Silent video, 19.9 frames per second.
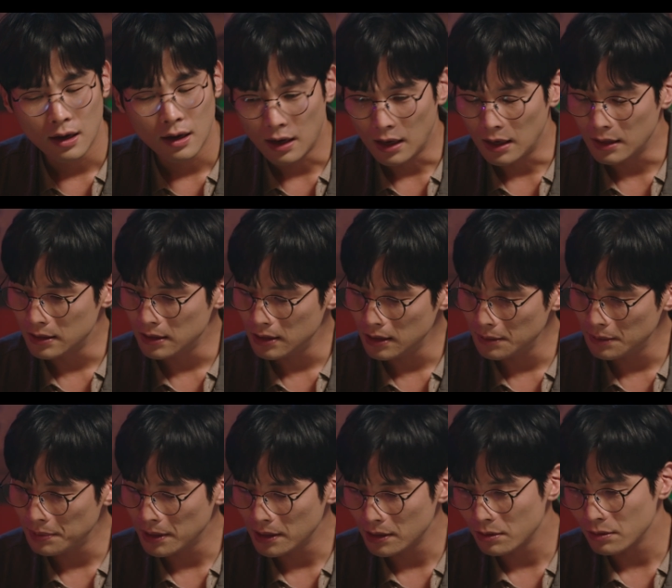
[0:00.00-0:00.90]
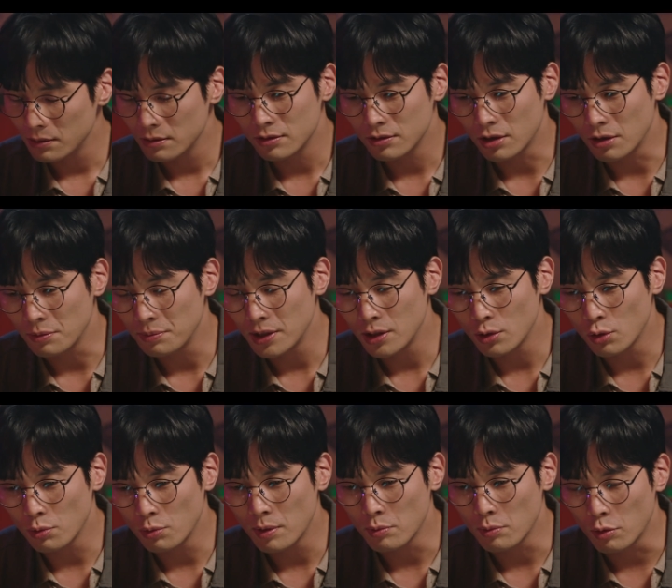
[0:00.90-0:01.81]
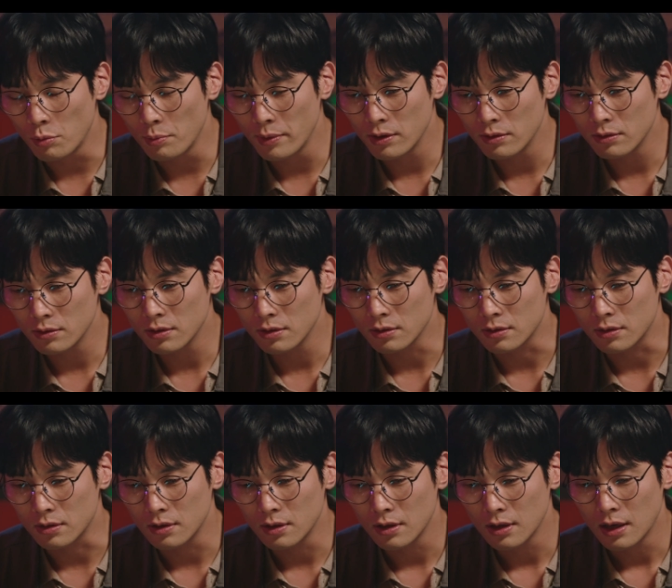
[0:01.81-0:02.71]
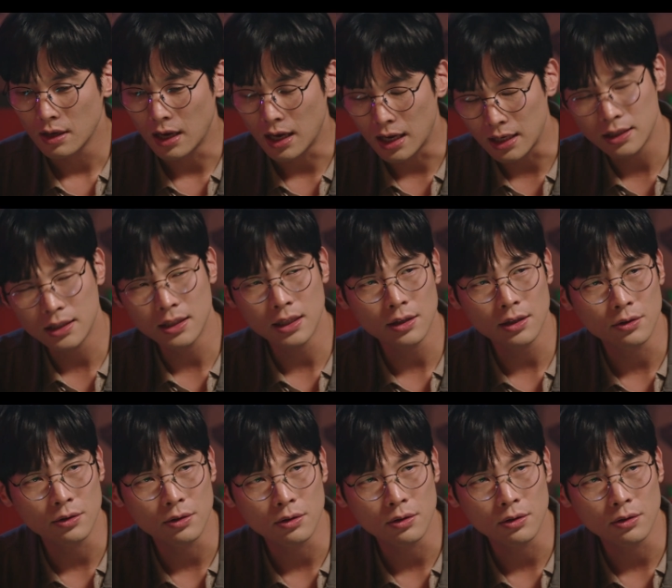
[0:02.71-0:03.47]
아니, 신입 하나로는 정 피디 공백 못 메우는 것 아시잖아요,